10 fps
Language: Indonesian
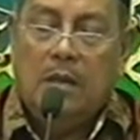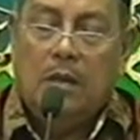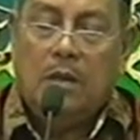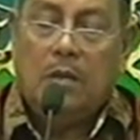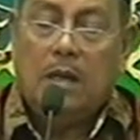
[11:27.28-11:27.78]

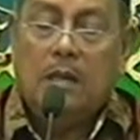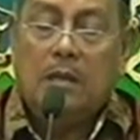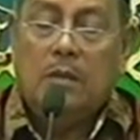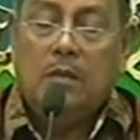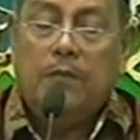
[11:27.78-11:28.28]
rokaat
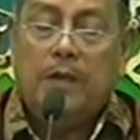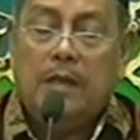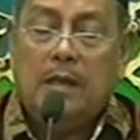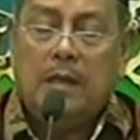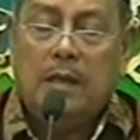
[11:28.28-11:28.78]
kedua
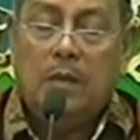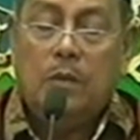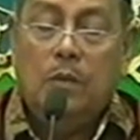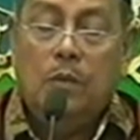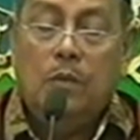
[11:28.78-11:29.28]
Fatihah
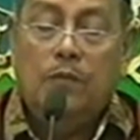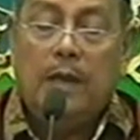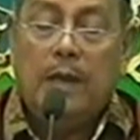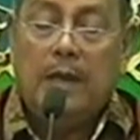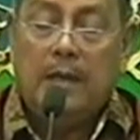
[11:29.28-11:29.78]
kulu
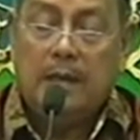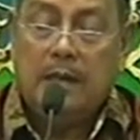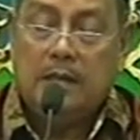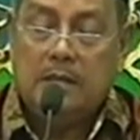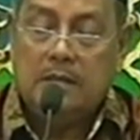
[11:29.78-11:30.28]

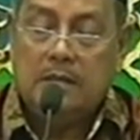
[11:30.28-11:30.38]
falaknas.